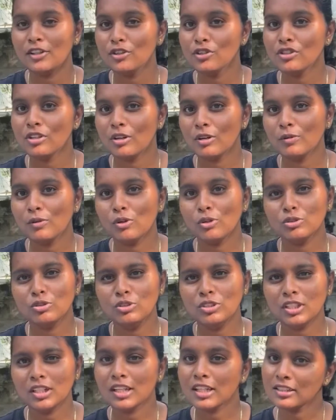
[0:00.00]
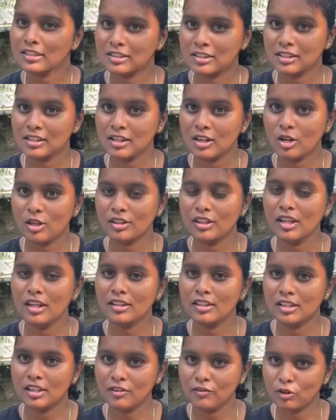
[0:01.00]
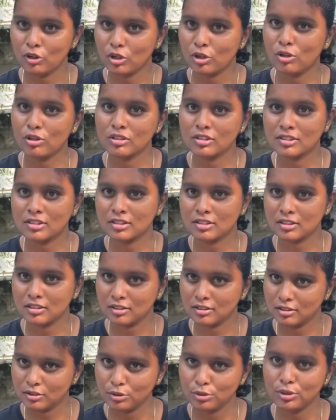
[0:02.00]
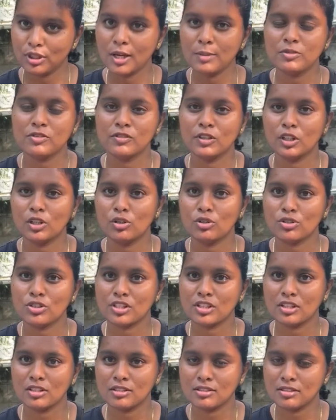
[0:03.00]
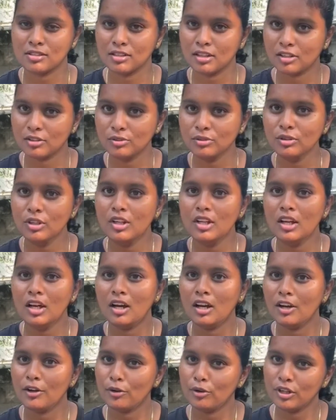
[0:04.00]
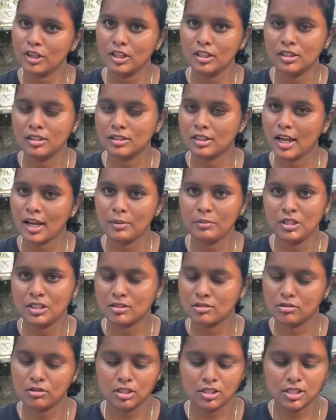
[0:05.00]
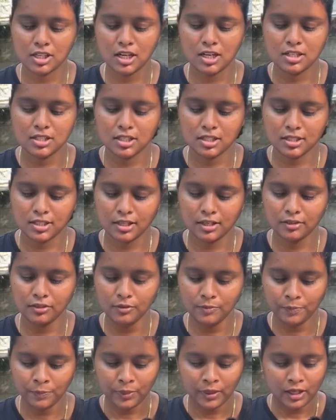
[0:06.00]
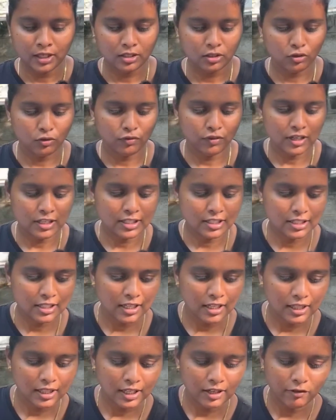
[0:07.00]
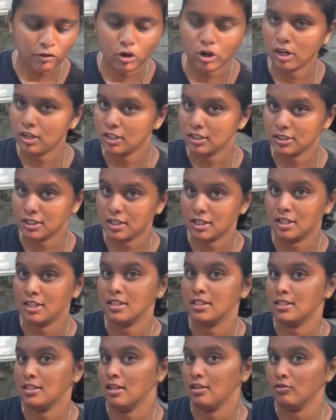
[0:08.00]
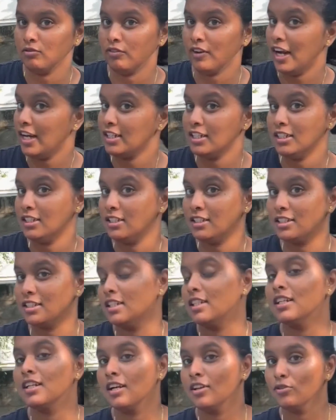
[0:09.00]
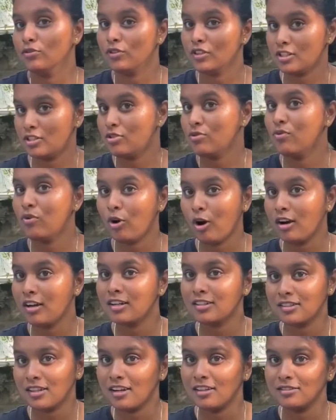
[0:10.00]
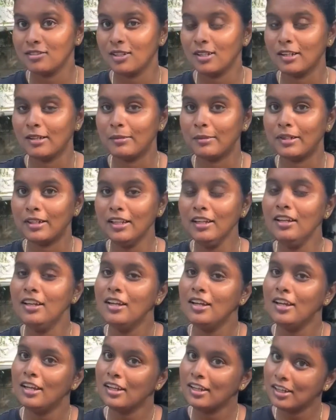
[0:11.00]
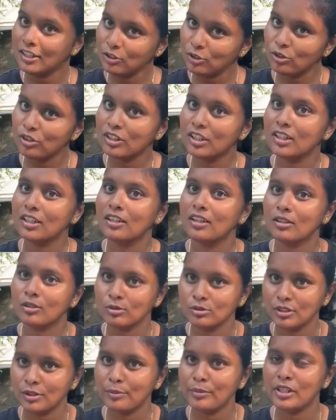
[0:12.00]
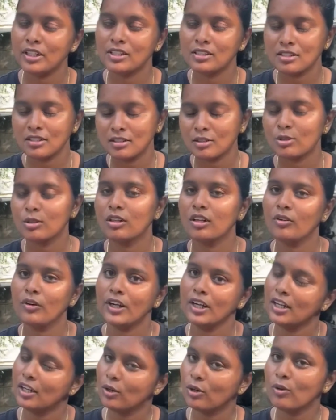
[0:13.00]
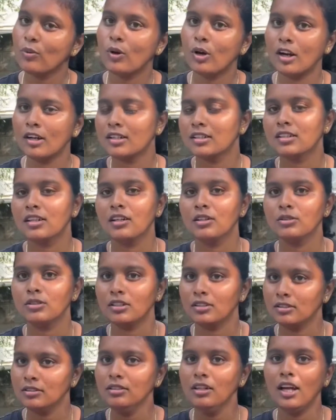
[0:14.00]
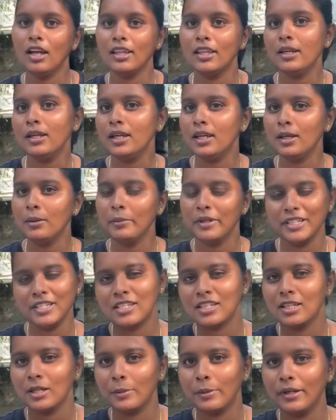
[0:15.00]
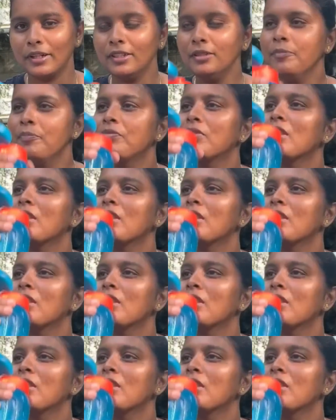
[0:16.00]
రెడ్యూస్ అవడం కొంచెం కష్టంగా ఉంది అందుకే వర్కౌట్స్ టూ టైమ్స్ వర్కౌట్స్ చేస్తున్నాను రొటీన్ uh, టైమింగ్స్ కూడా చేంజ్ చేశాను సో ఫస్ట్ అయితే వాటర్ తాగేస్తాను ఫ్యాట్ కట్ డ్రింక్ కాదు ఫస్ట్ వాటర్ తాగుతాను అనమాట ఇంకా తొందరగా కొందరు బ్రష్ చేసుకున్న వెంటనే కూడా వాటర్ తాగుతారు అది మంచిది అనమాట